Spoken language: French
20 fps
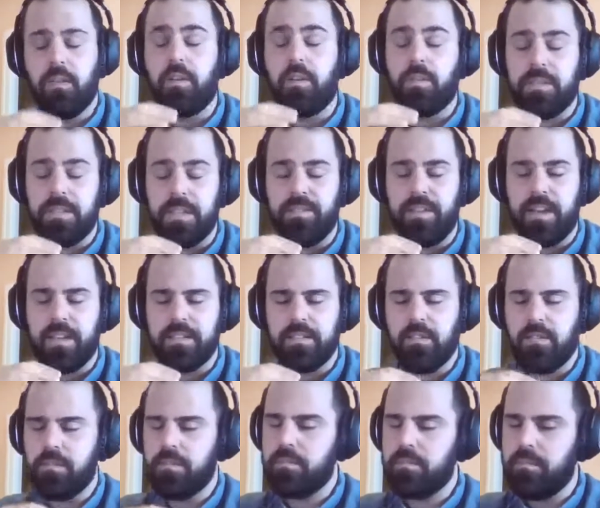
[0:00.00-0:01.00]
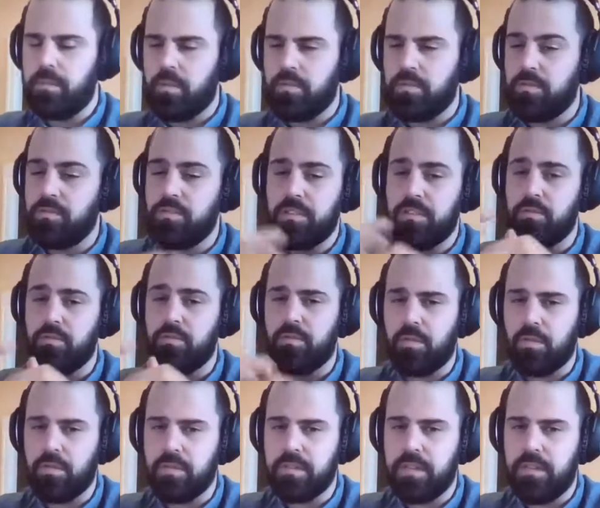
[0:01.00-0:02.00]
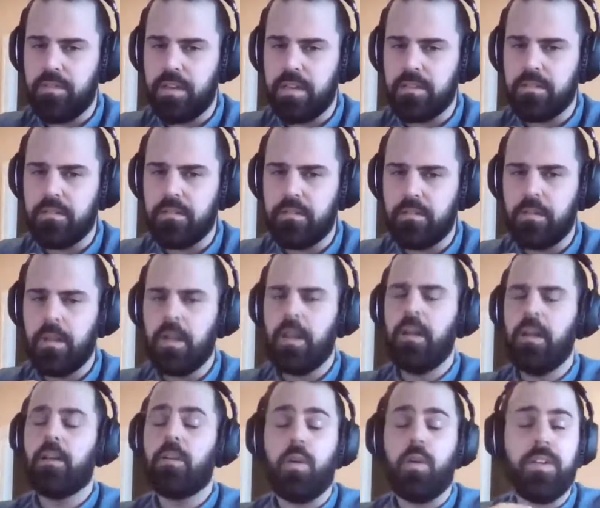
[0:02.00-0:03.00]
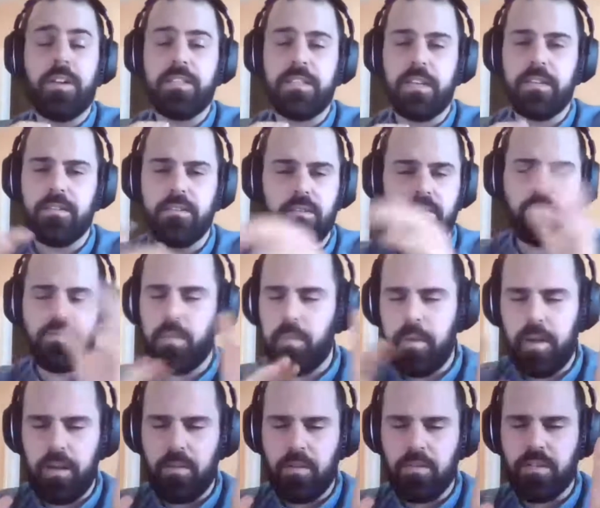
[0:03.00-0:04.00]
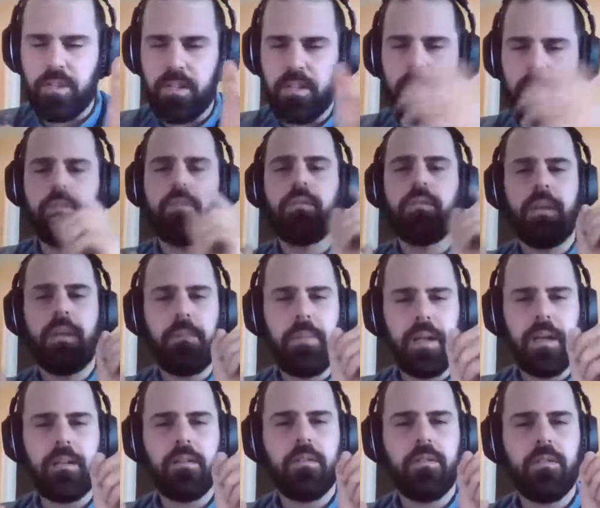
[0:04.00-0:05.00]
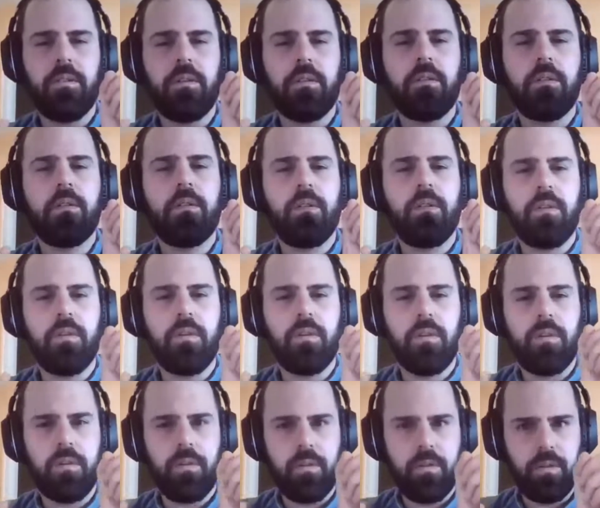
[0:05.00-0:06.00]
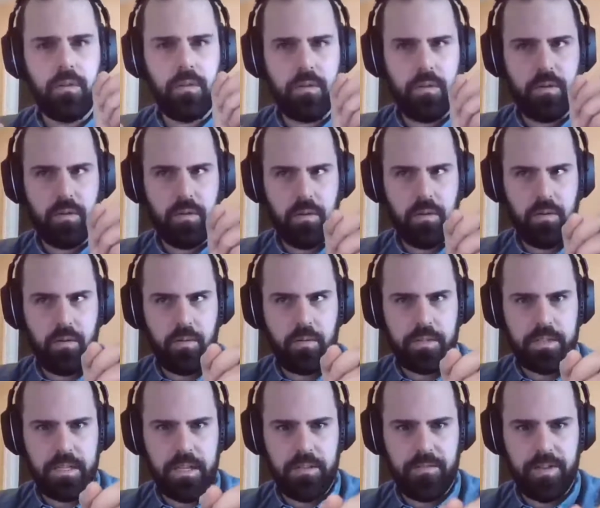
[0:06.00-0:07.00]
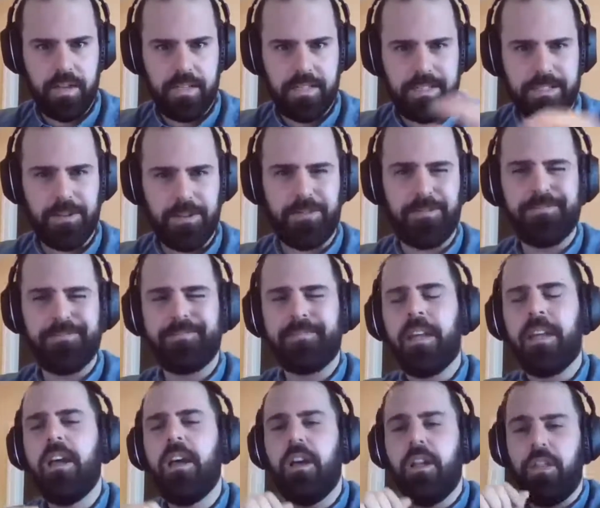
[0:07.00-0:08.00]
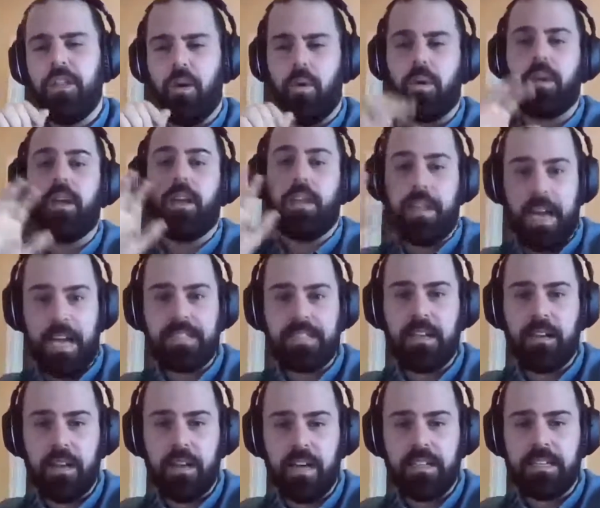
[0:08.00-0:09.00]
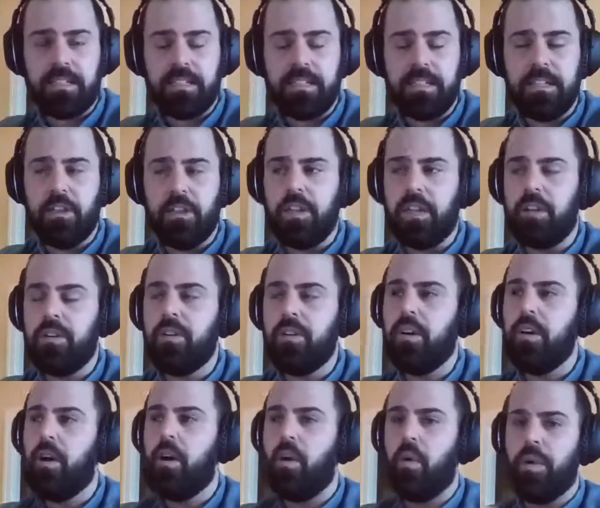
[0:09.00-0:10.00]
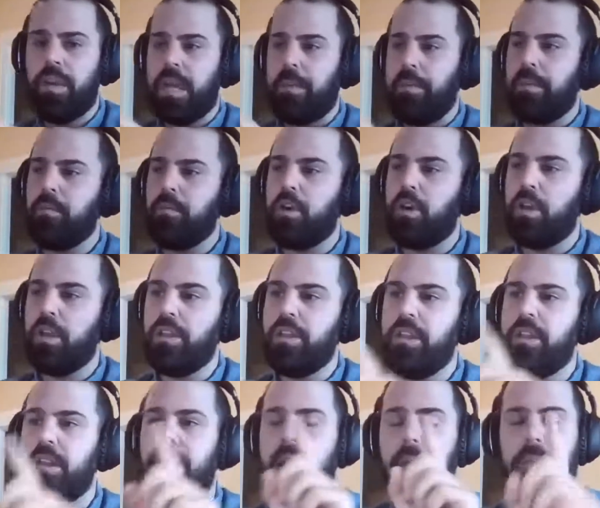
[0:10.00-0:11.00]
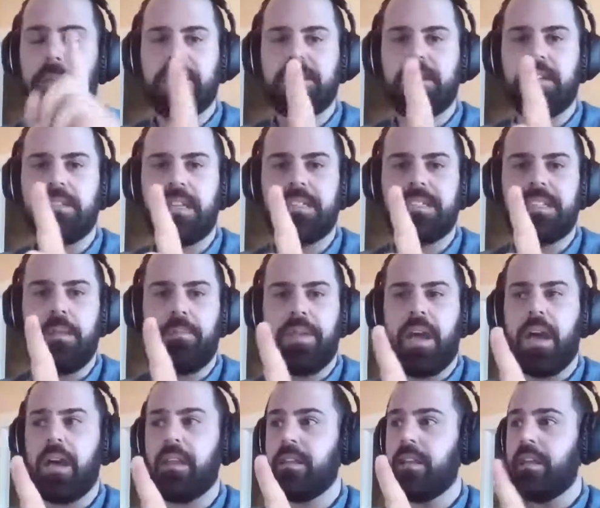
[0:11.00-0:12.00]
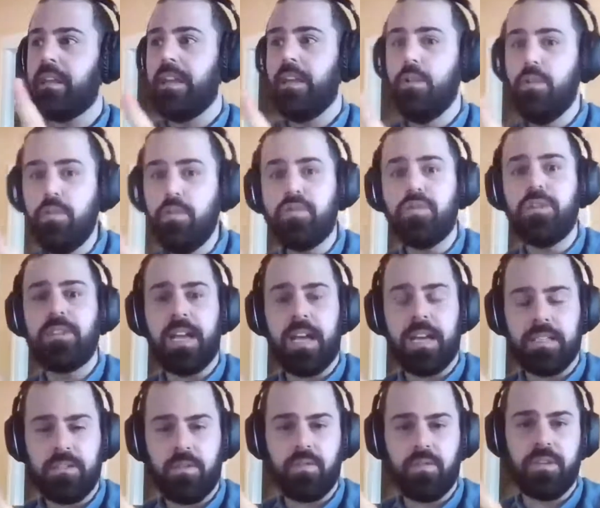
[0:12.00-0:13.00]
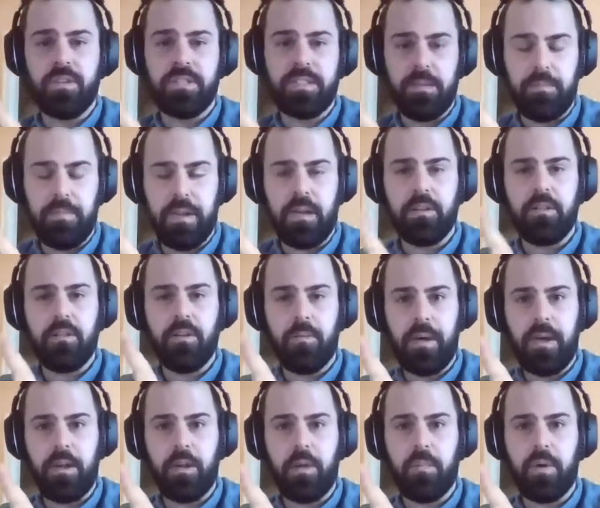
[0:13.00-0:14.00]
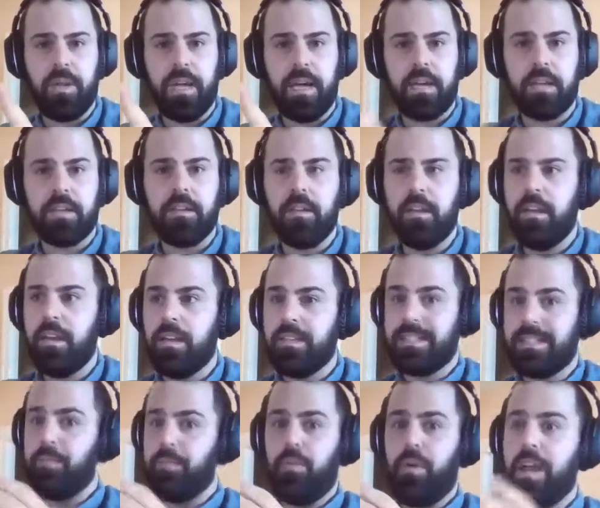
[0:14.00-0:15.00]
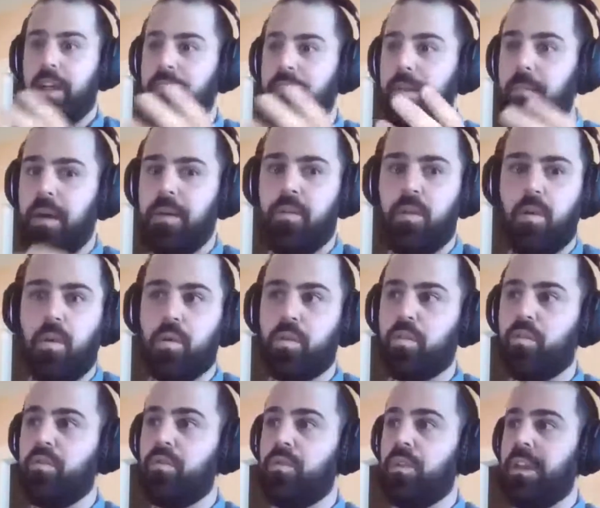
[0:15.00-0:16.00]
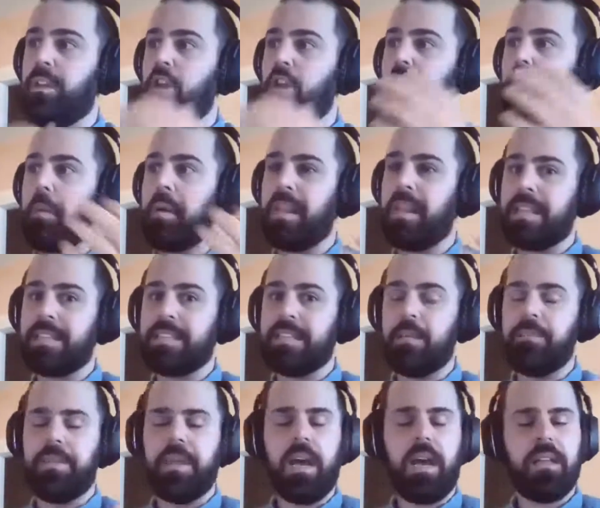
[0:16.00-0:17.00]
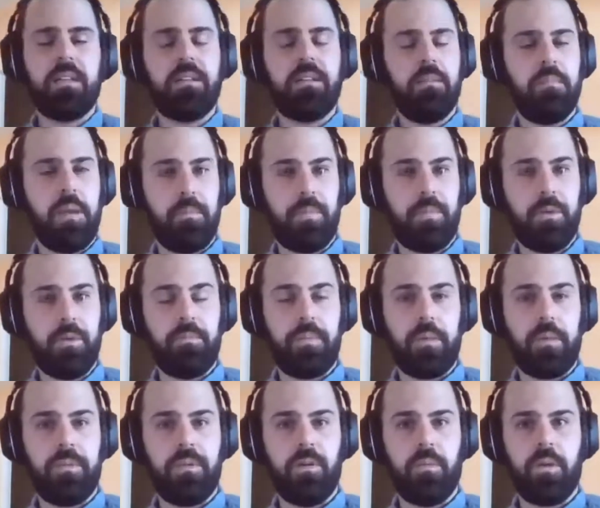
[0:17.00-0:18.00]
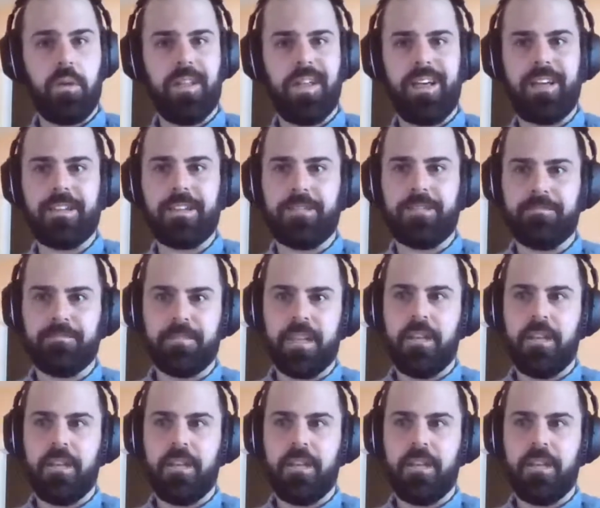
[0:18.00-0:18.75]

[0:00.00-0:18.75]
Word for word: conservation. Mon Dieu, je dis toujours conservation. Conversation, je me mélange entre les deux. Les plans de conservation. Donc, grâce à, ces données-là, on est capable de relier la présence d'asclépiades et l'utilisation de ces plantes-là par le monarque. Ça peut arriver parfois qu'on trouve énormément d'asclépiades et pas de papillon monarque.